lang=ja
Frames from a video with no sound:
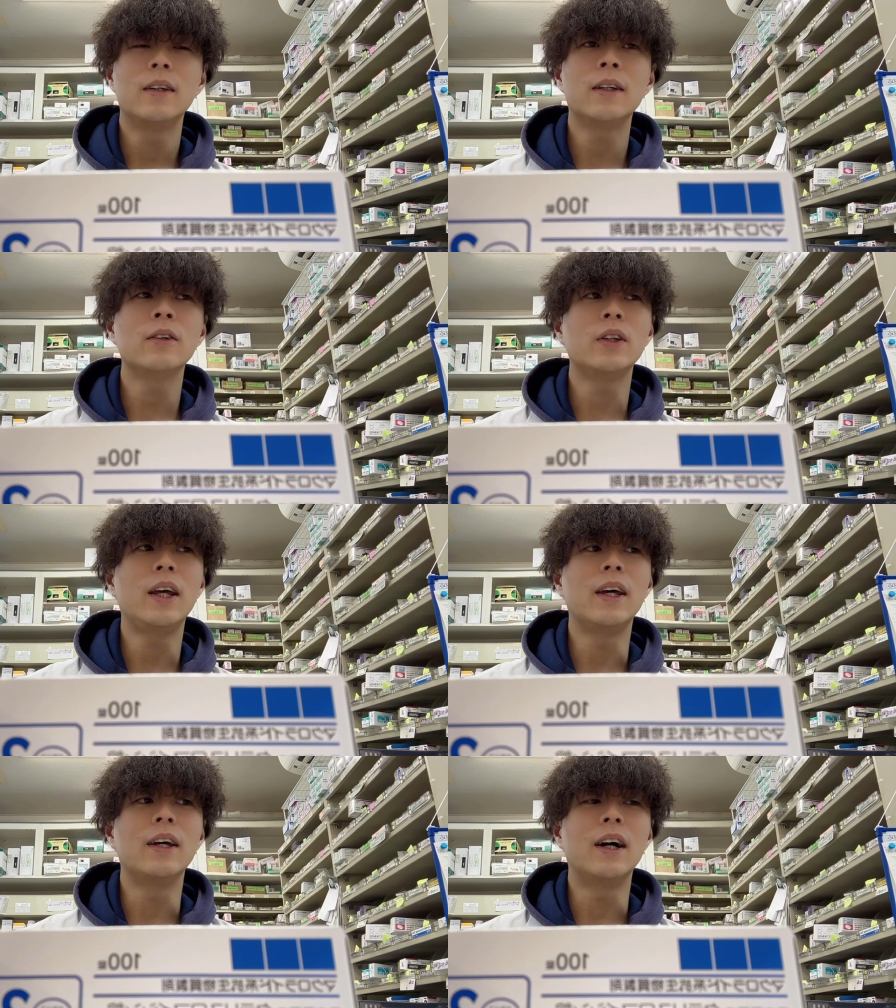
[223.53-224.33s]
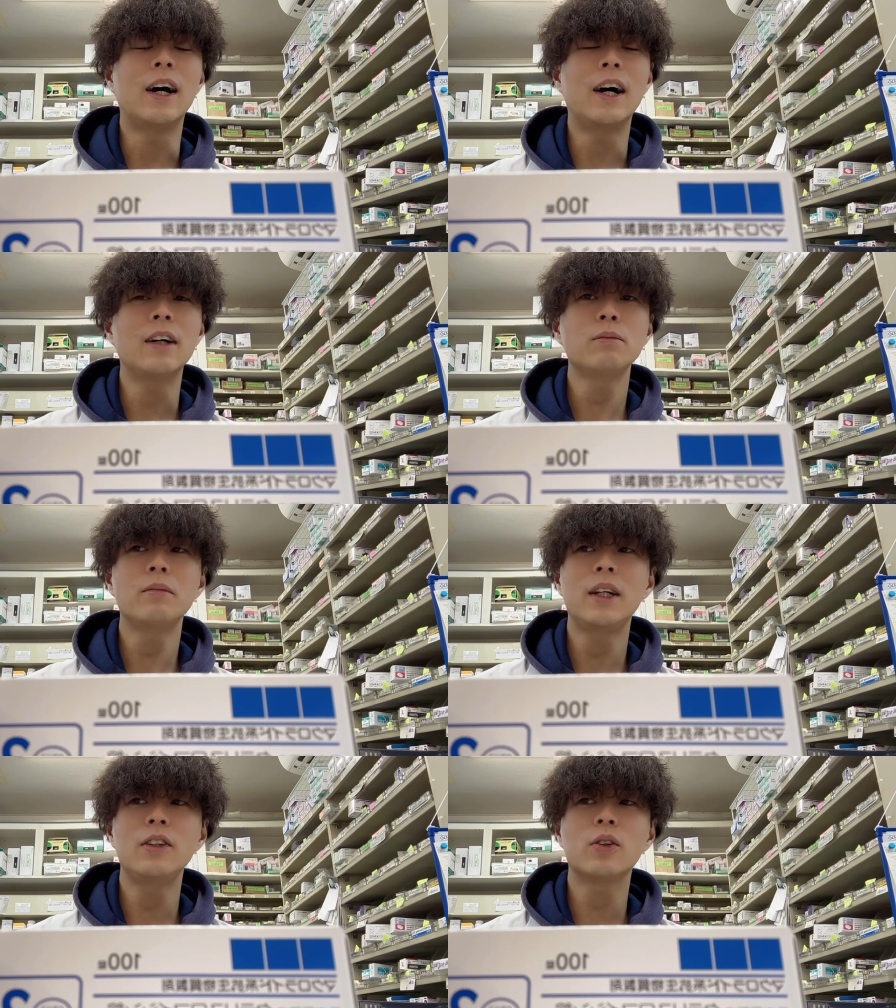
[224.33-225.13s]
なのであん
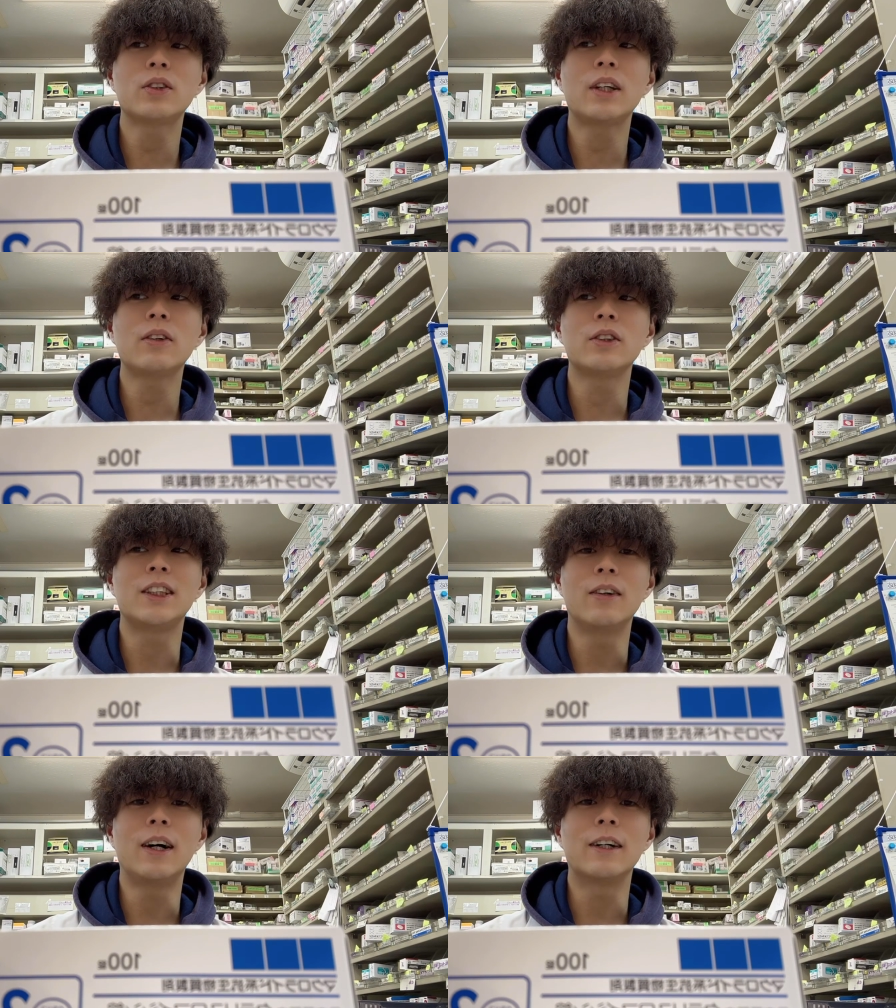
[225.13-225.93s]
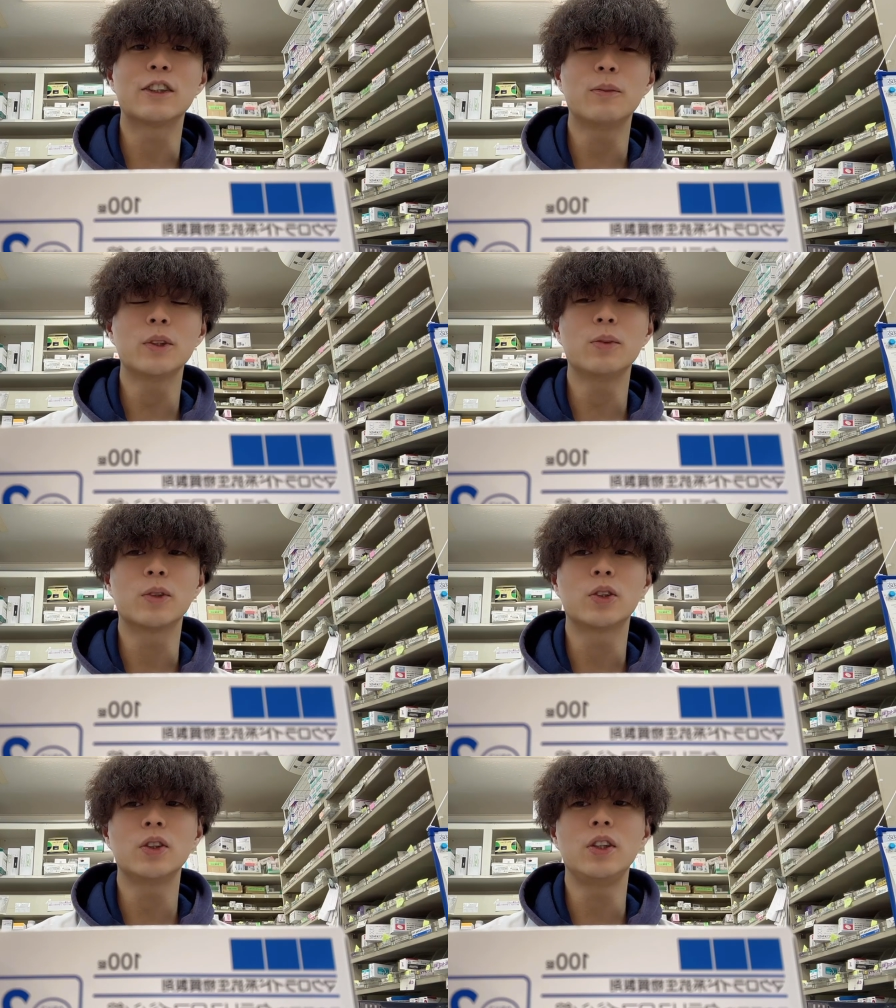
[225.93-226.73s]
まりドクターとしてはそもそ
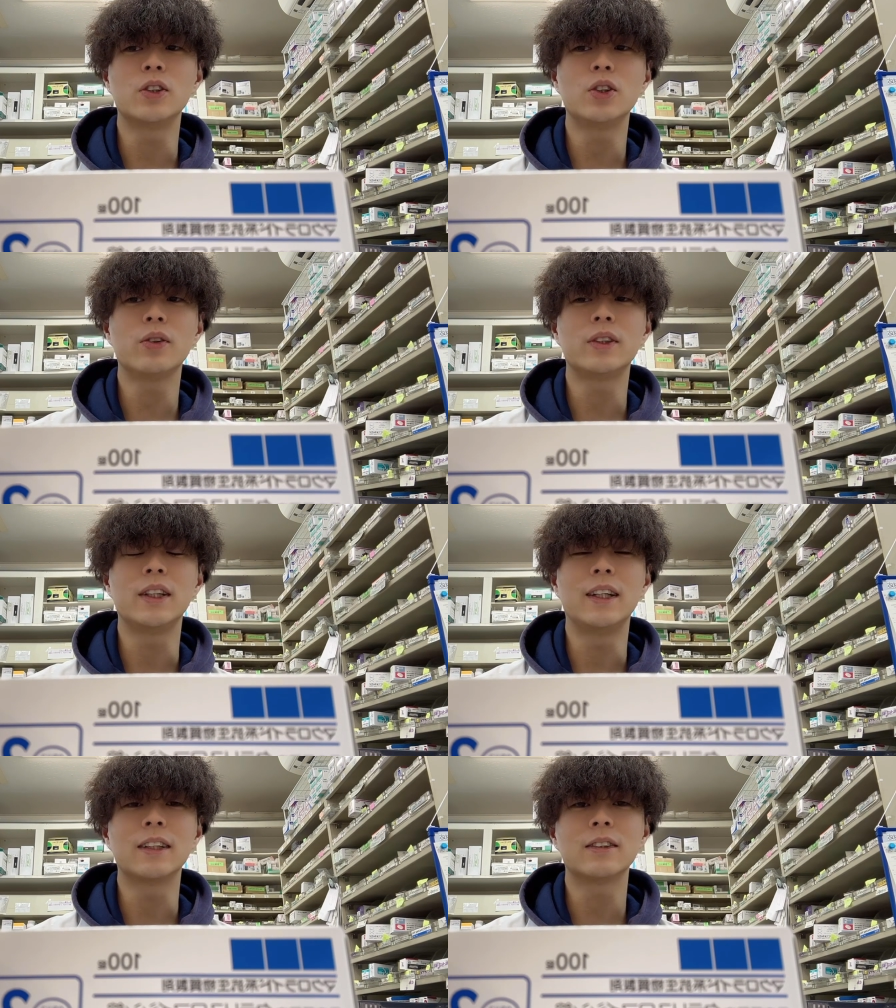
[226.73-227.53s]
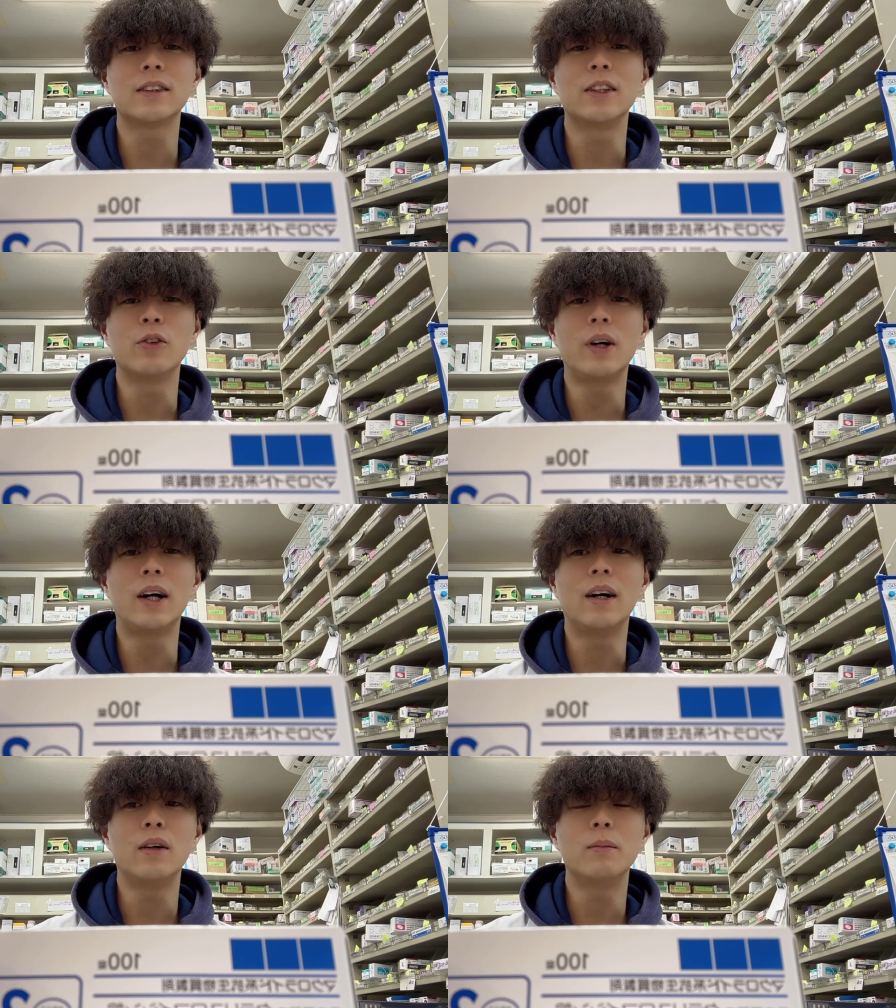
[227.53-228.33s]
も薬を長期で出すっていうの
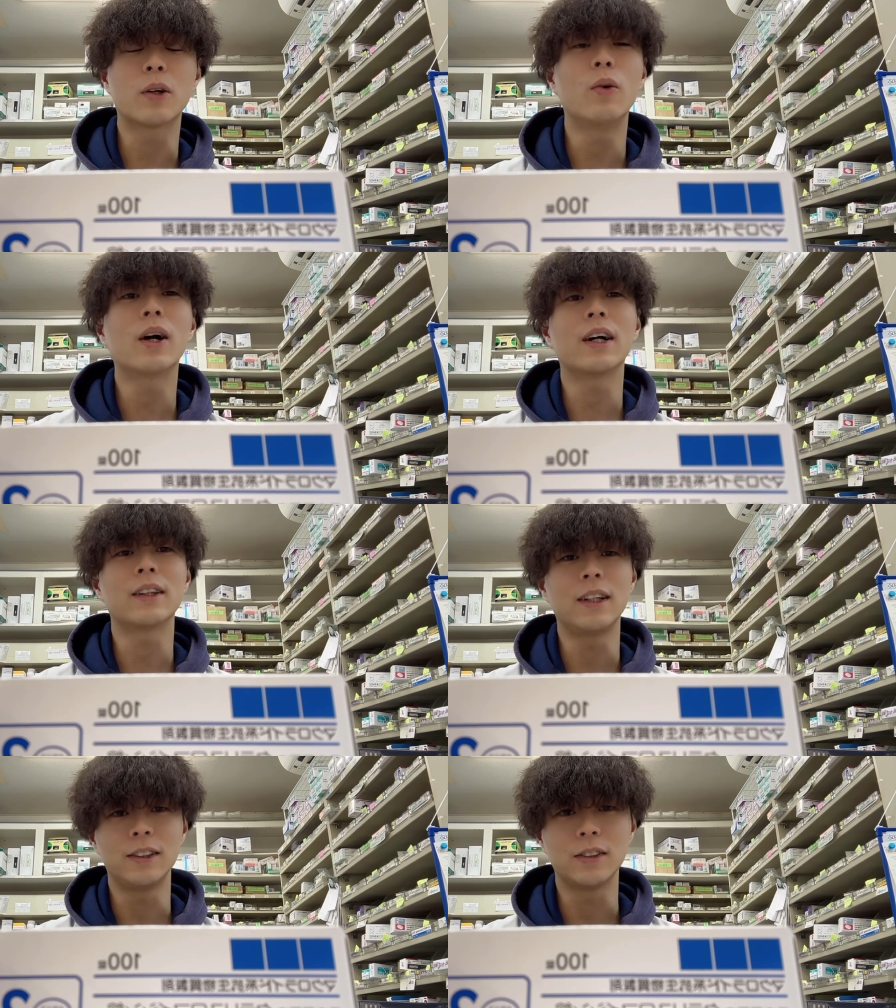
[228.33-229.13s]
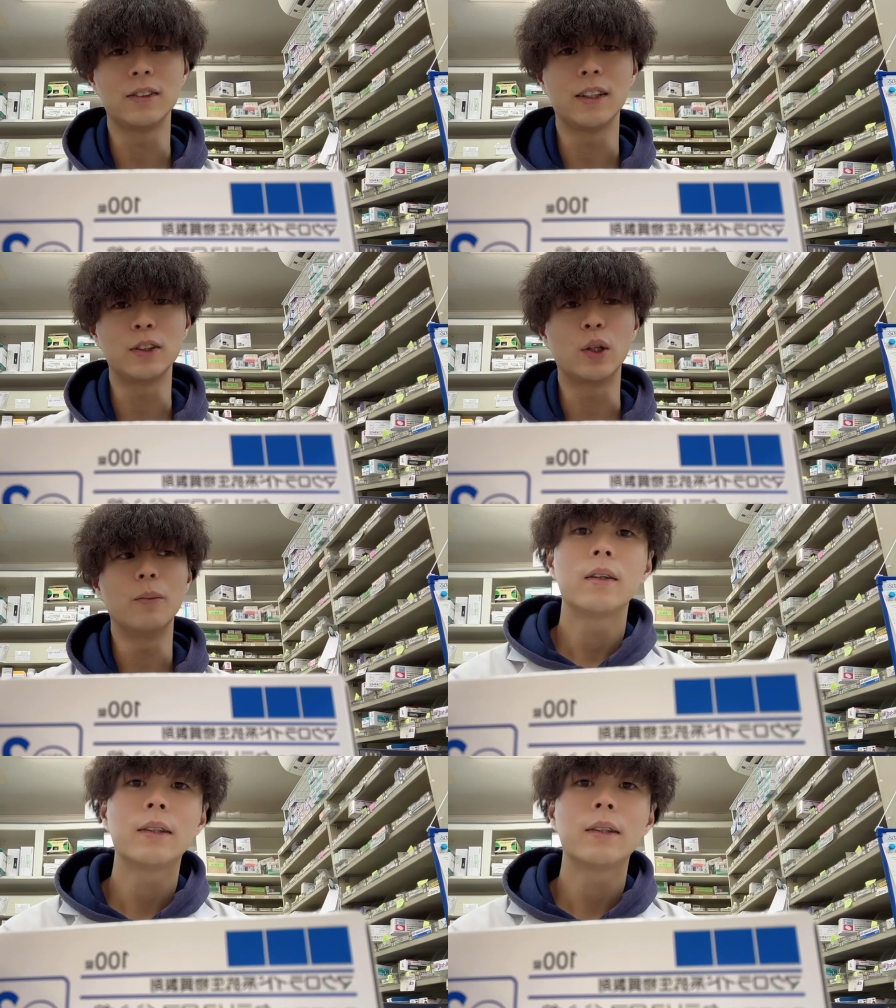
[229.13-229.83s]
は、怖かったりするんですよ。